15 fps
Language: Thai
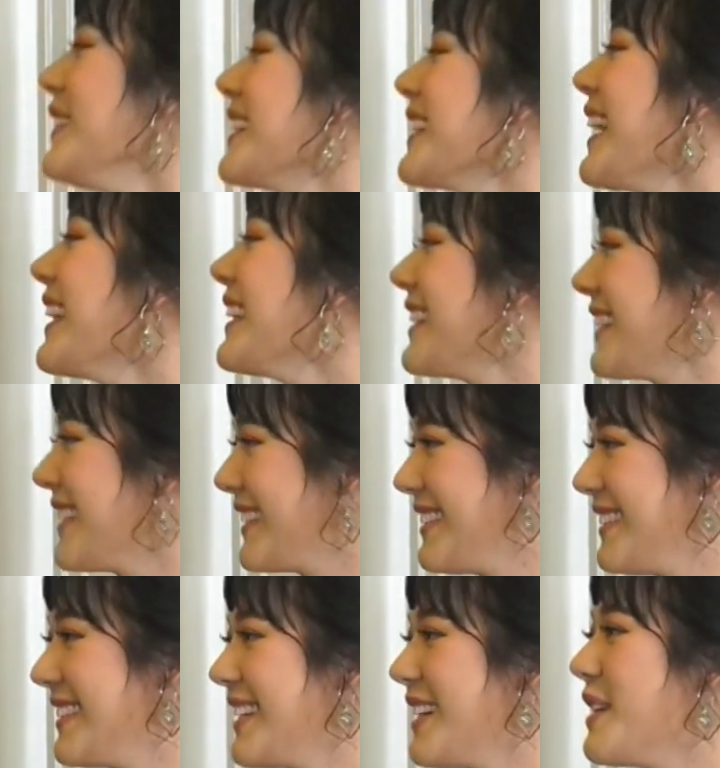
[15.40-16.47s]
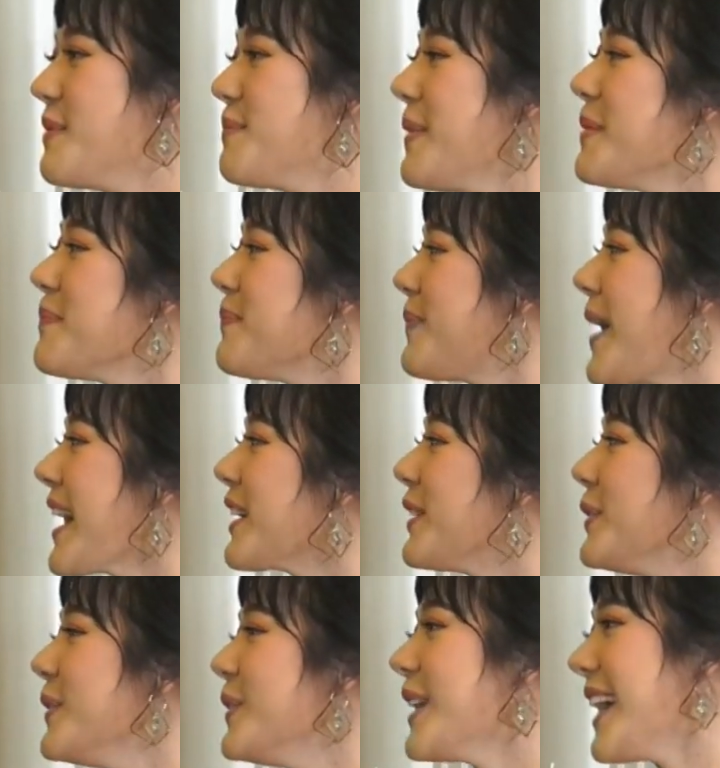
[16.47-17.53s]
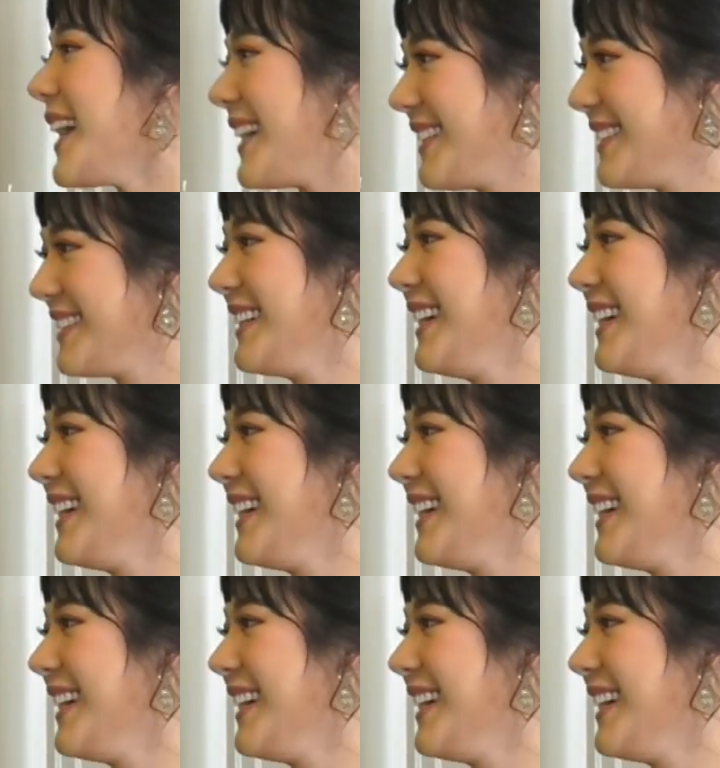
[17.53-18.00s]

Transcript: ยว ซึ่งเธอ ก็บอกยืนยันเลยนะว่า ไม่รู้เรื่อง